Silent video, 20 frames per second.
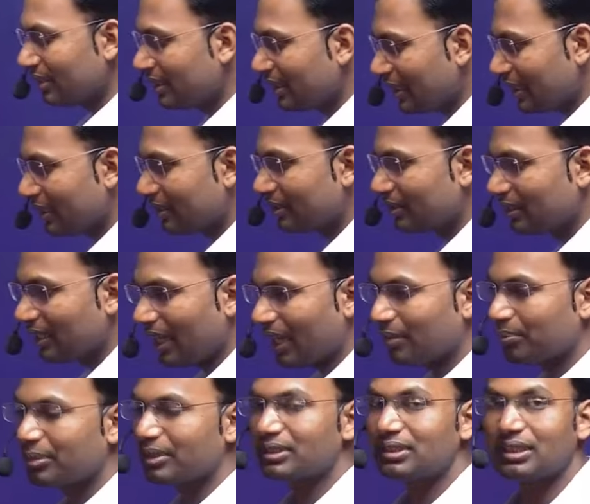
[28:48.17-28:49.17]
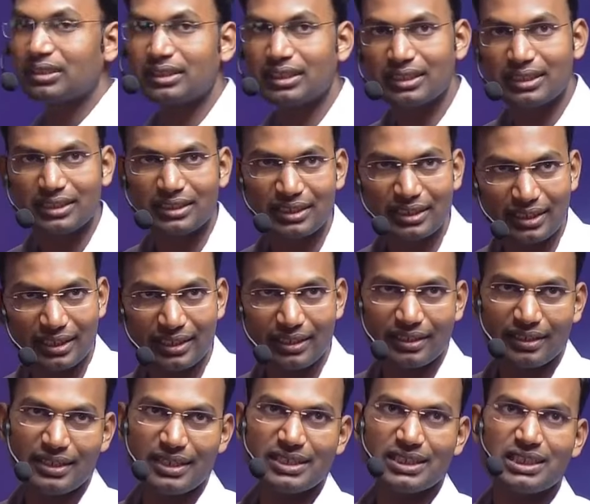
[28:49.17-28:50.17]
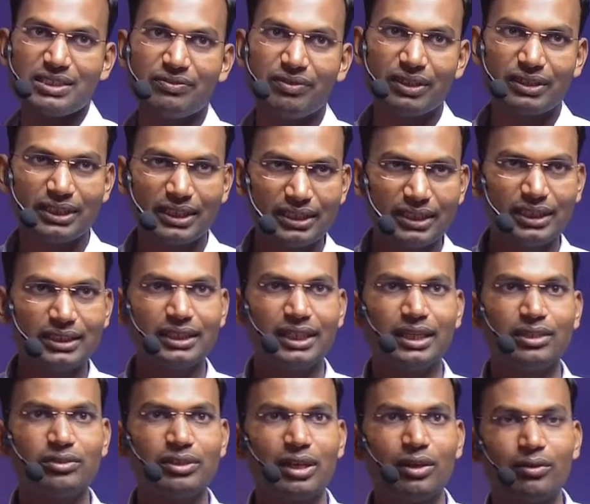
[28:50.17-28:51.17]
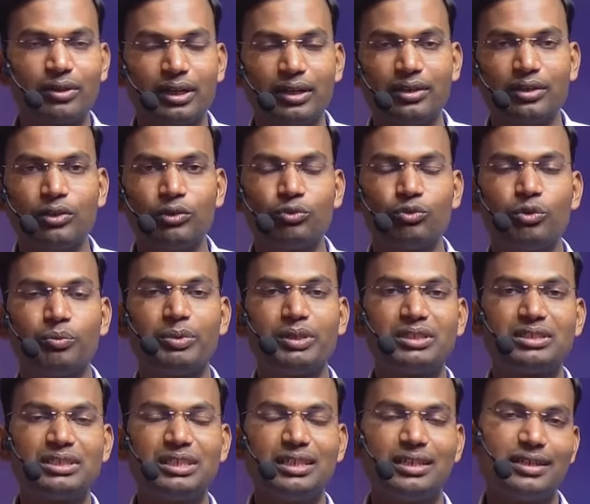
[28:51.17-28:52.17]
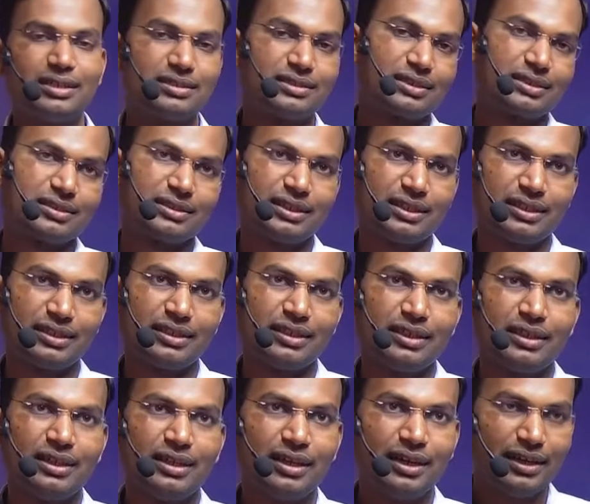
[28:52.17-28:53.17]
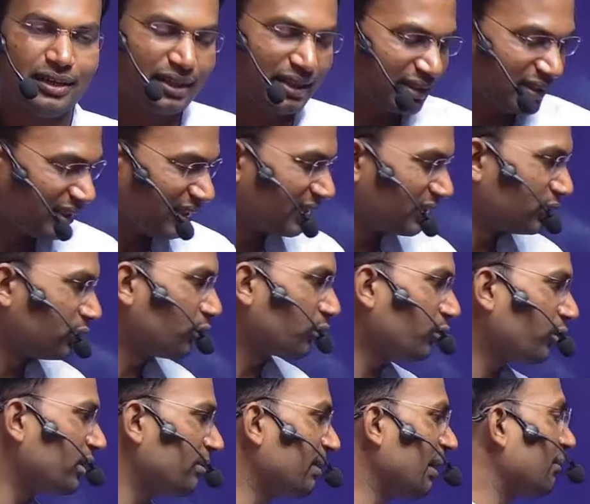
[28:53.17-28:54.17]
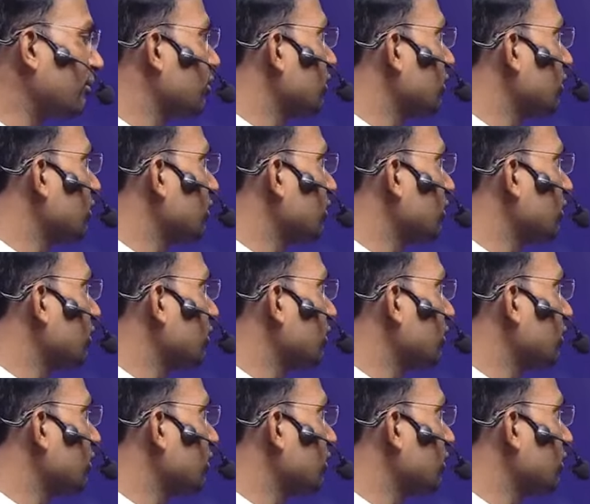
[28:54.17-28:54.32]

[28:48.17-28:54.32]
हैं त्याग पत्र दे देते हैं इस्तीफा दे देते हैं तो क्या होगा वो पद से हट सकते हैं अन्यथा दोनों ही मामलों